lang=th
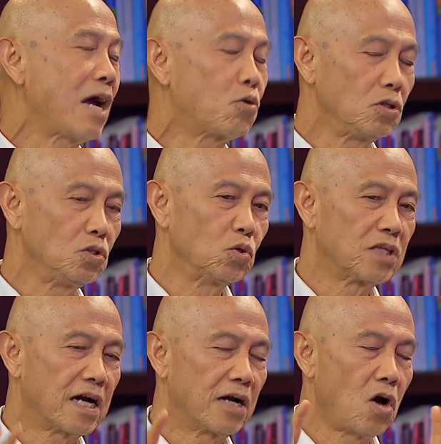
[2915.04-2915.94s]
ถ้าคุณอยู่
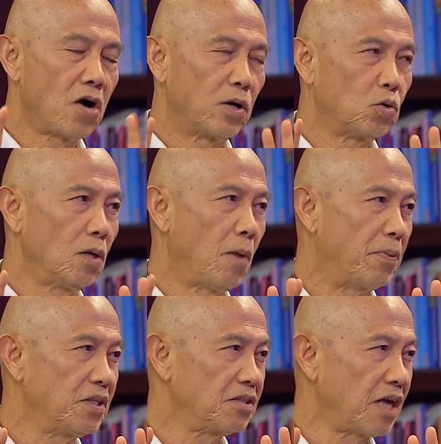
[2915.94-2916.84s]
จากข้างนอกนะคุณต้องบอ
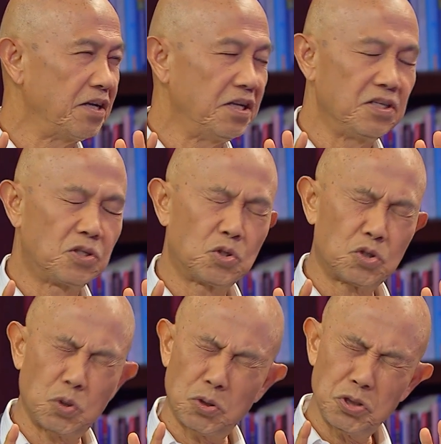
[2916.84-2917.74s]
กประเทศไทยนี่
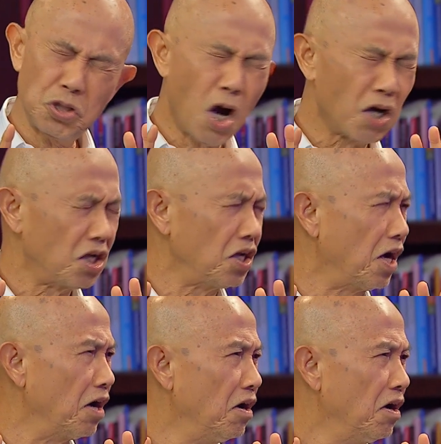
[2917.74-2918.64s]
สุดยอดเลย
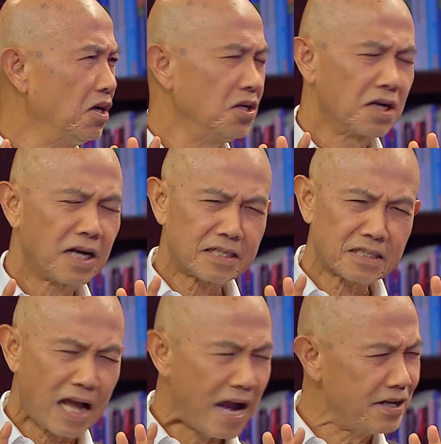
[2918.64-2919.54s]
อ่ะ
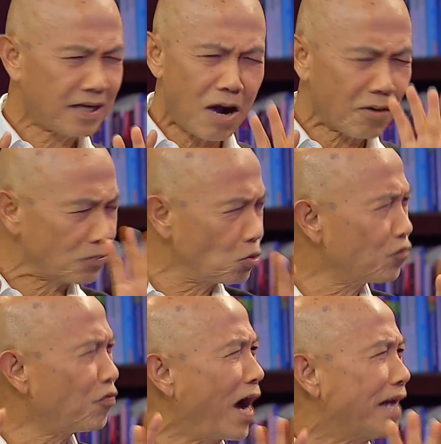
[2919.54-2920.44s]
ไทยนี่เข้ากับทุ
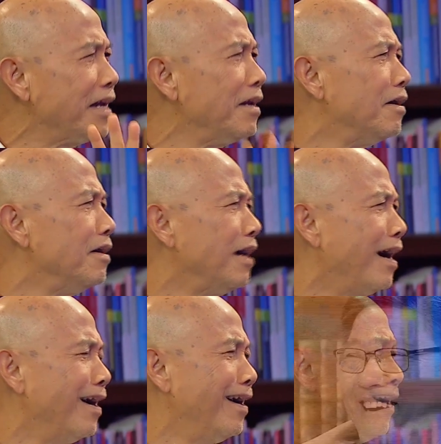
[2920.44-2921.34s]
กฝ่ายได้เลยอ่ะ